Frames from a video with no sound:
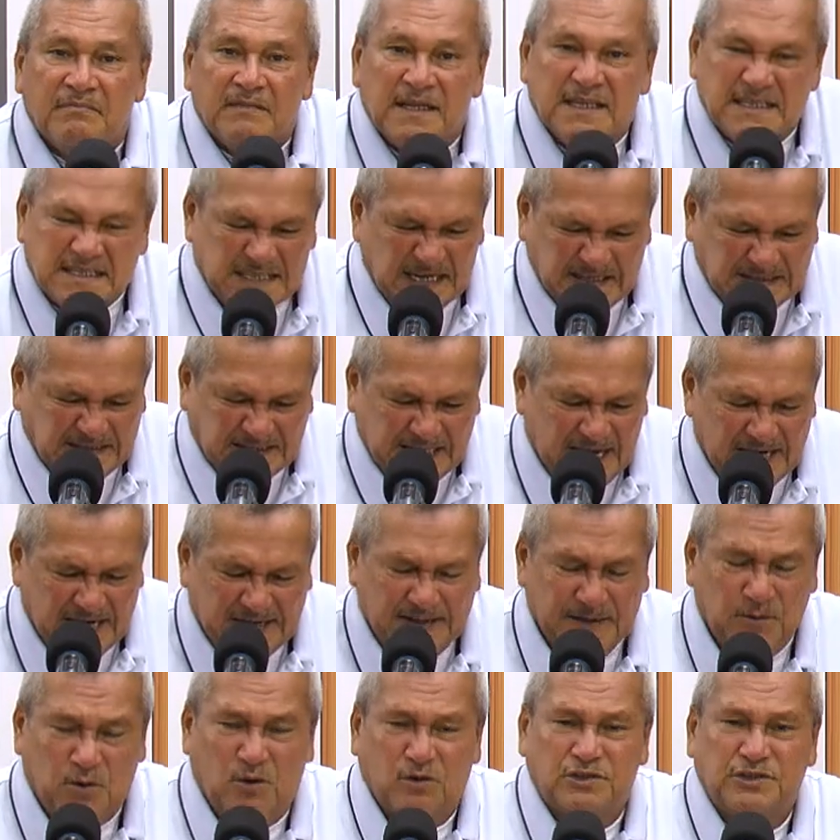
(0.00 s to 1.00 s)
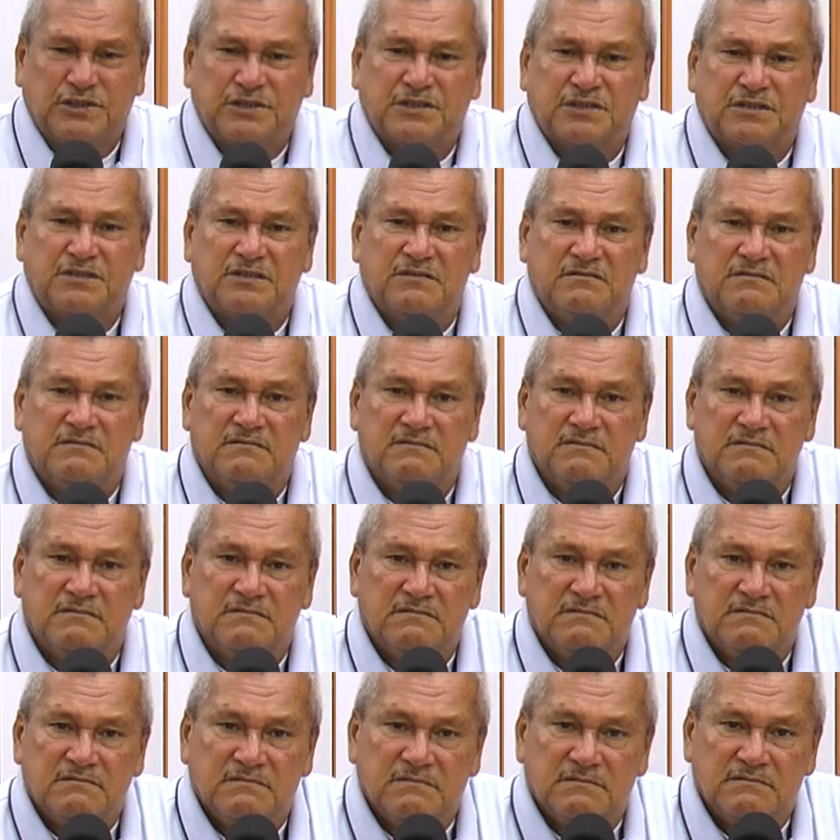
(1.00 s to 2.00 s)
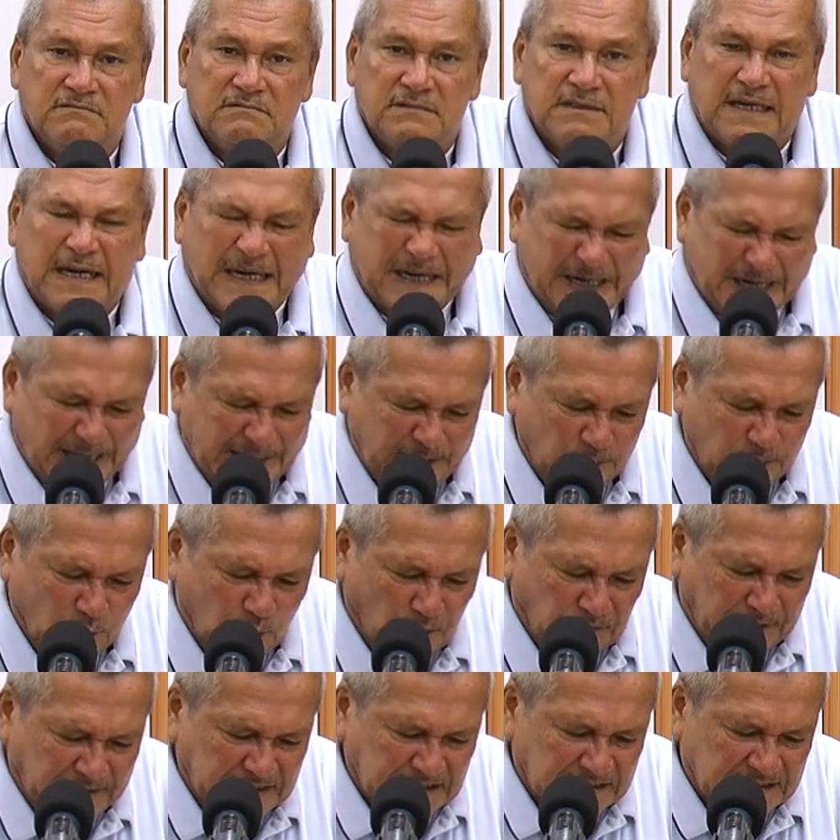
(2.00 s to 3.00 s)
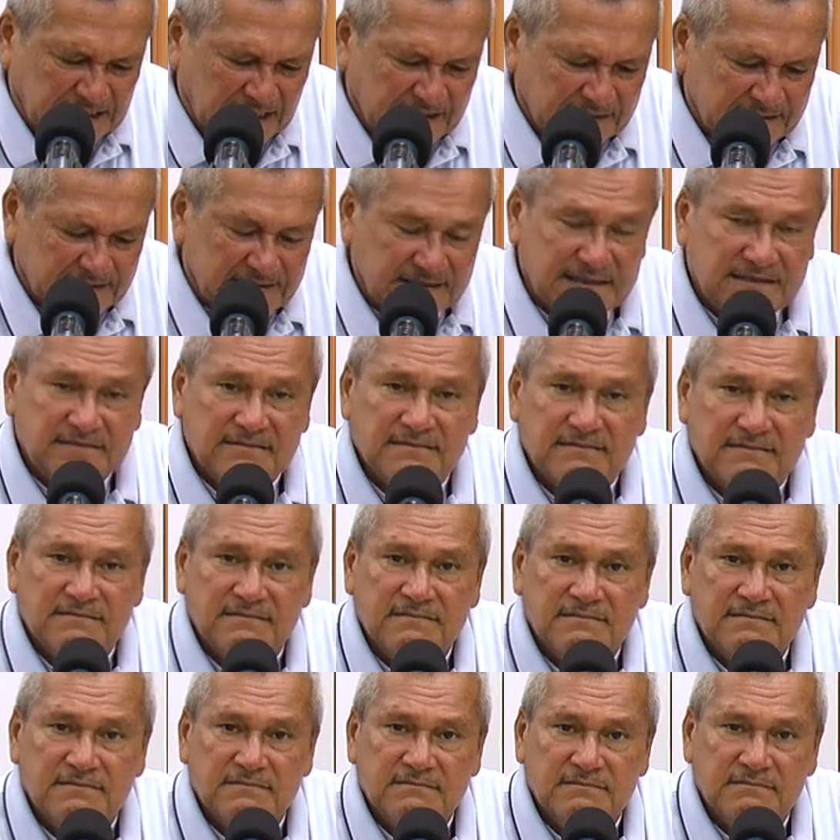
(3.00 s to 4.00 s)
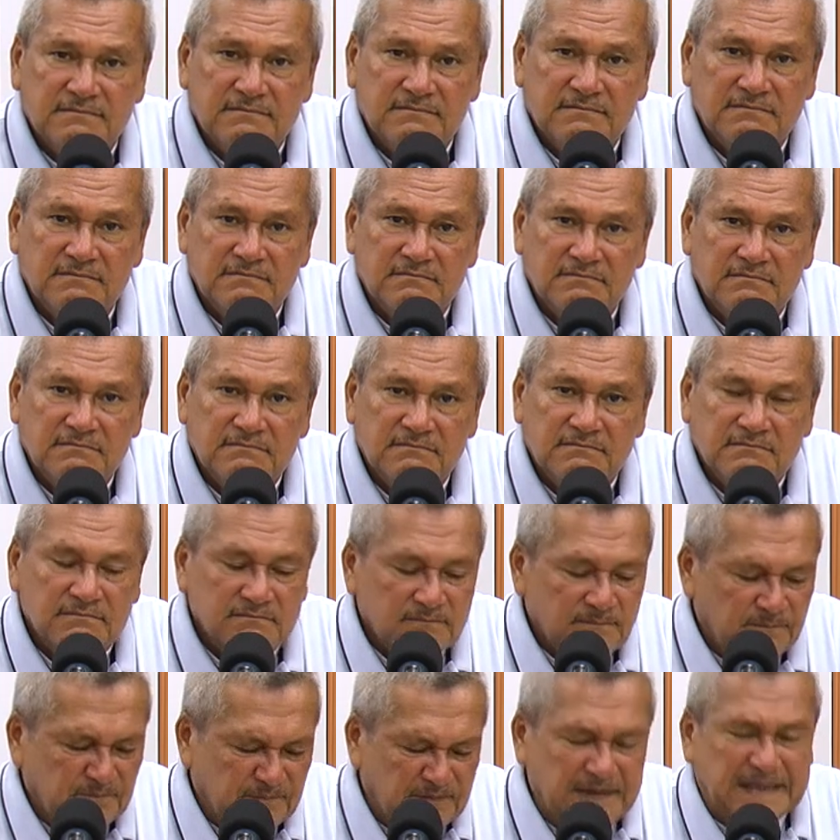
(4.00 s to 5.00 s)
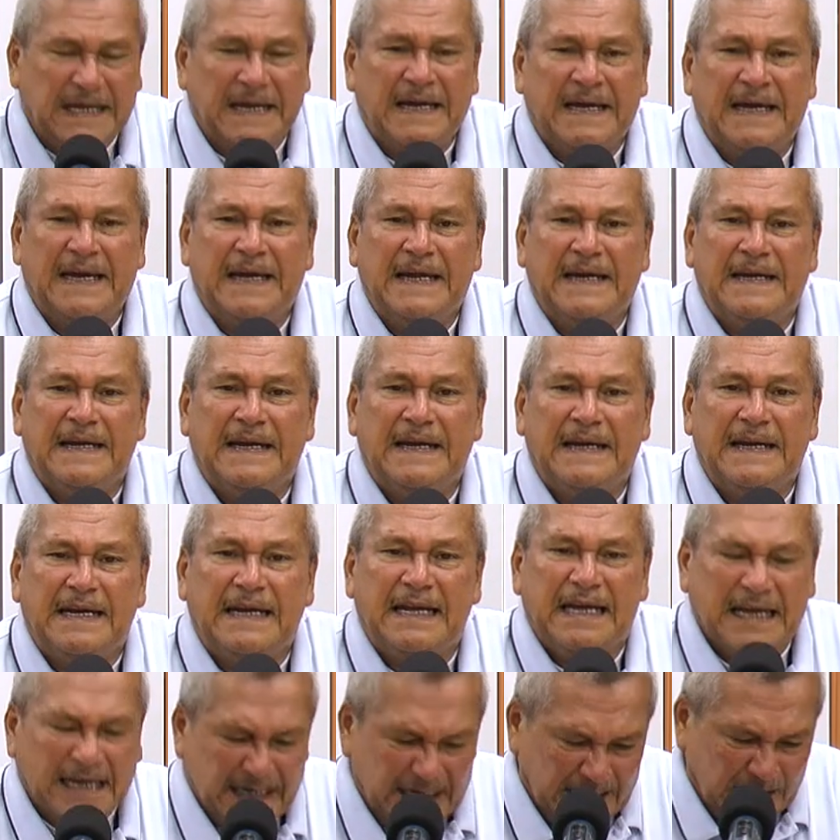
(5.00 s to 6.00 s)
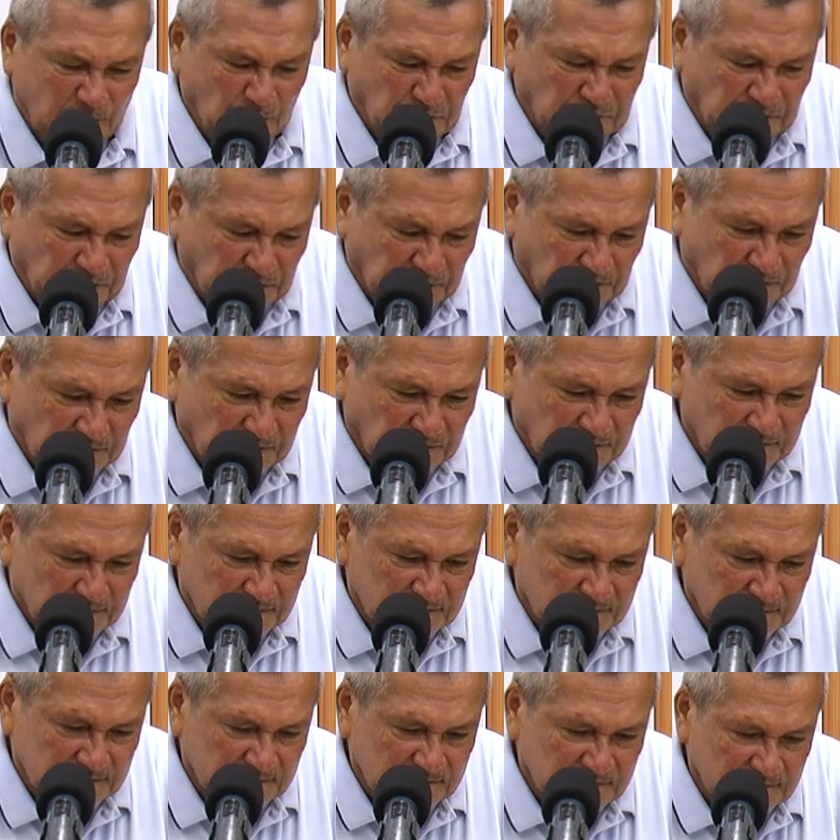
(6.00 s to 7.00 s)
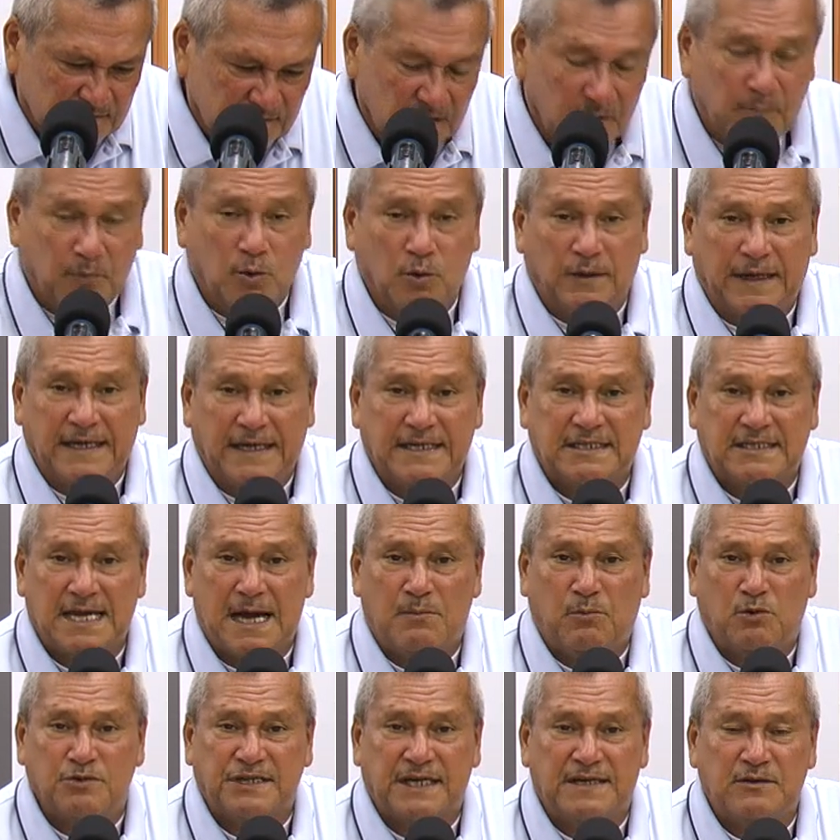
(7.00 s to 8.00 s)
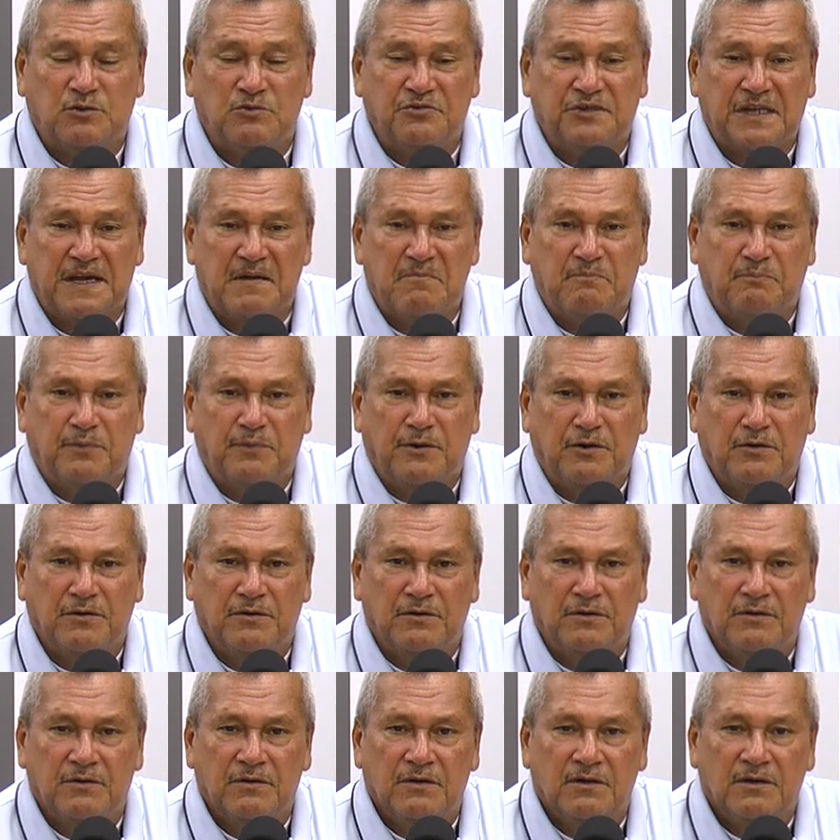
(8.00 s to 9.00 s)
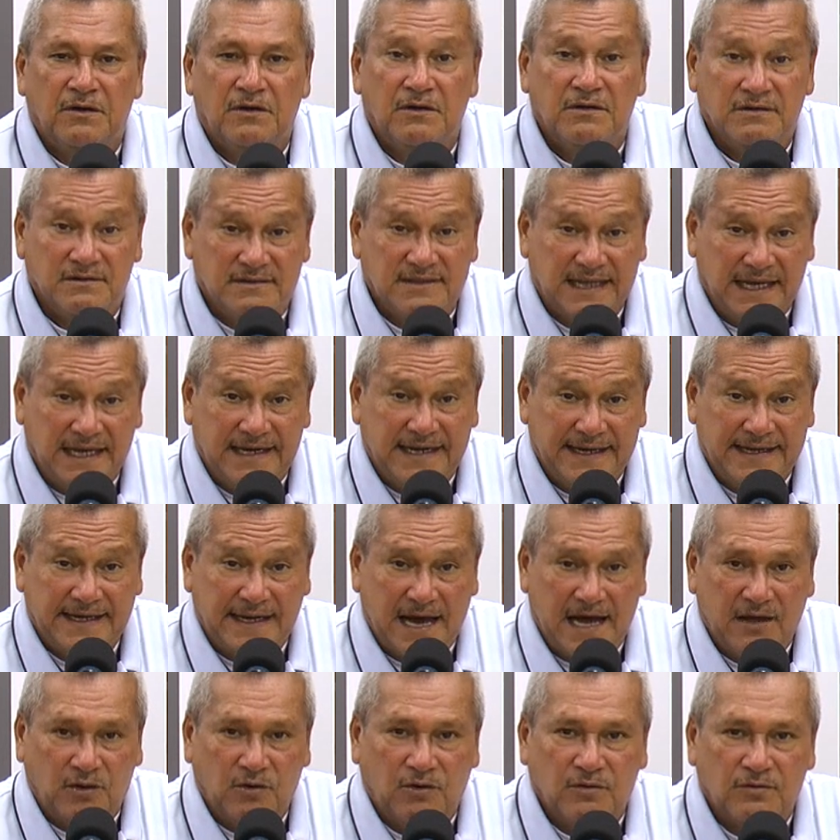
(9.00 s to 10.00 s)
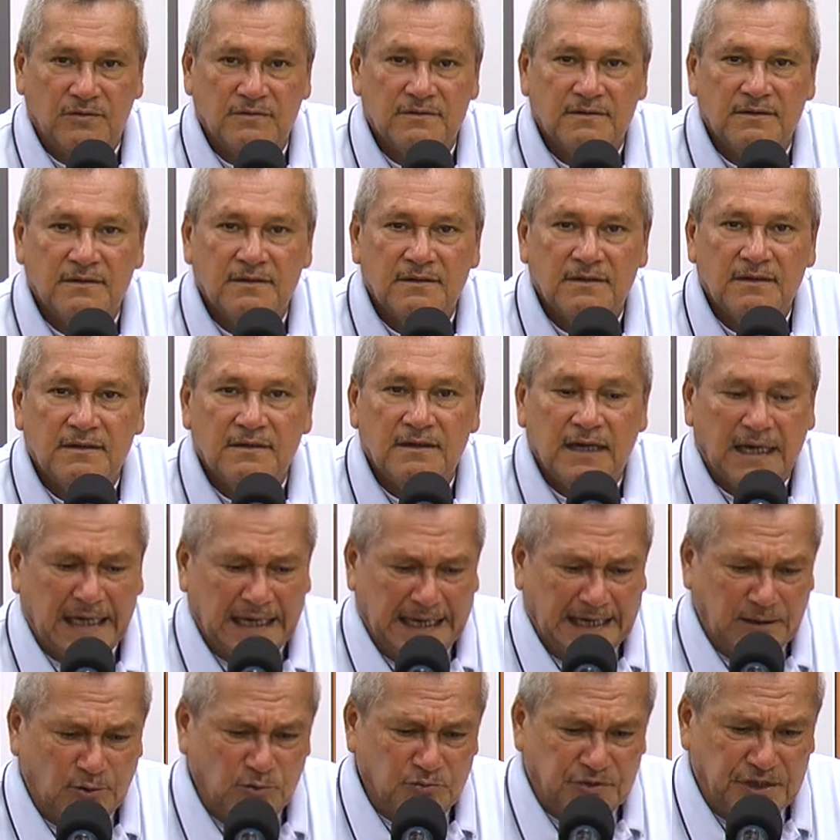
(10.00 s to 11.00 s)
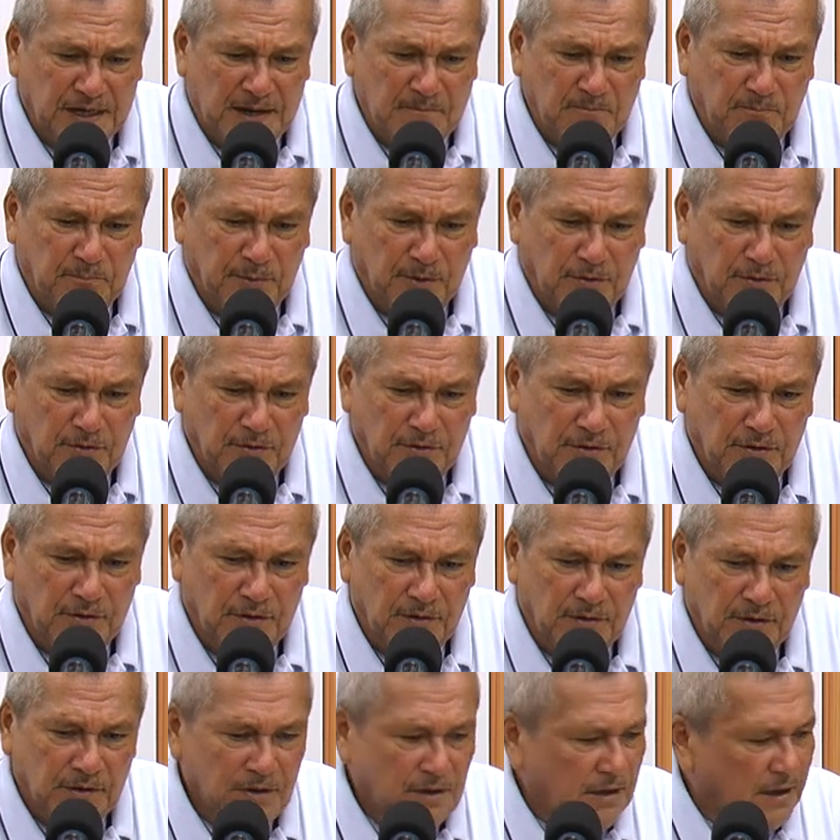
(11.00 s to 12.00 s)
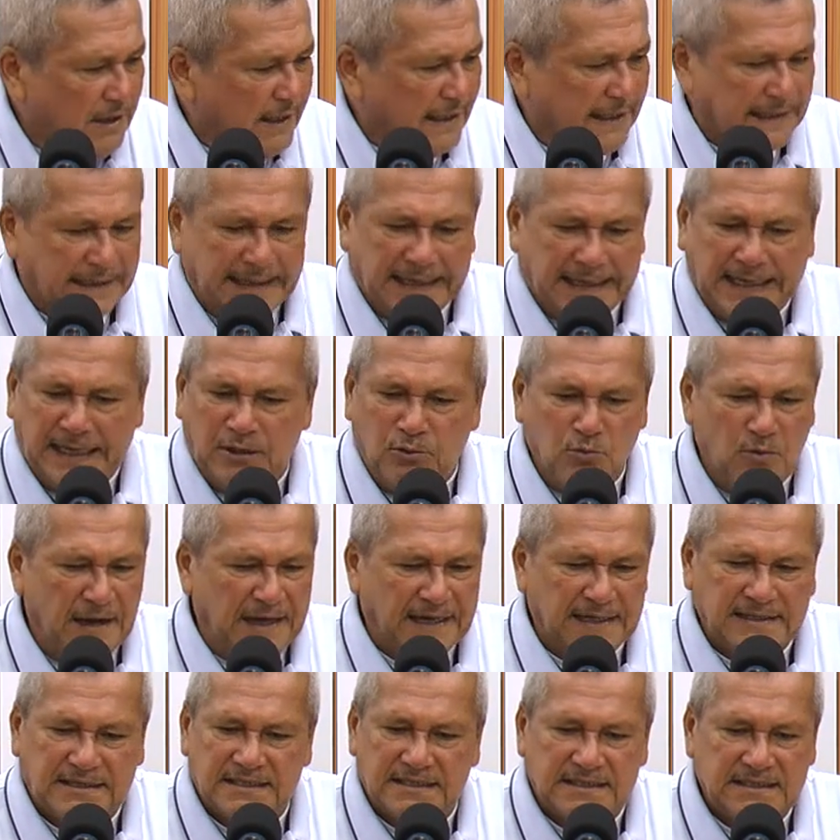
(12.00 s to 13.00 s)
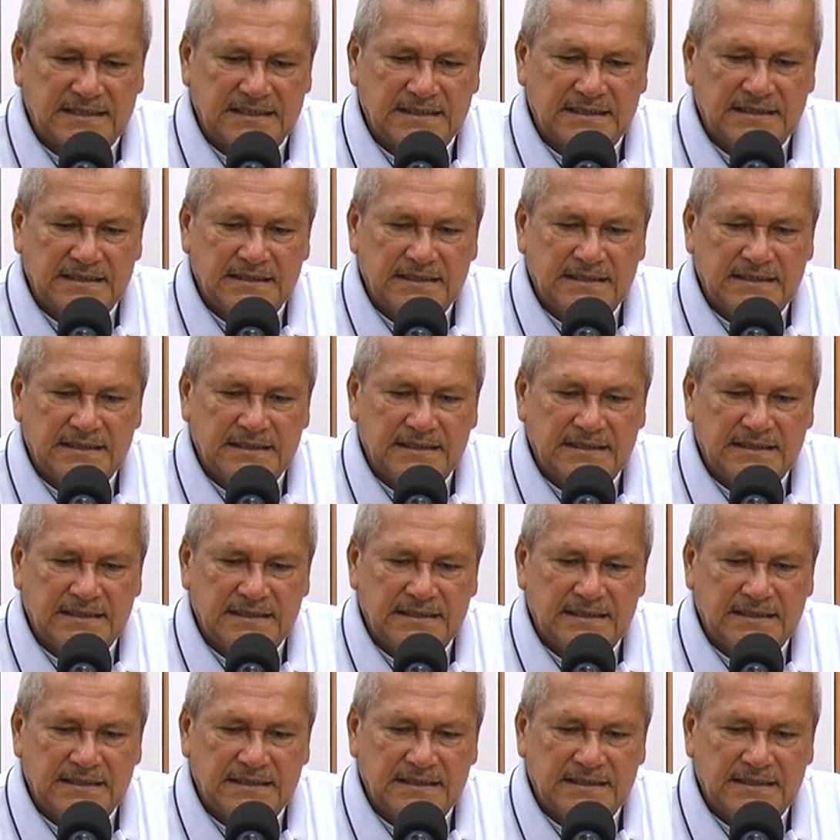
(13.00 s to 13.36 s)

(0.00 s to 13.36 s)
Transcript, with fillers: sectarios, rencoristas, dejen el odio, porque estamos en un tiempo delicado, en un tiempo que no es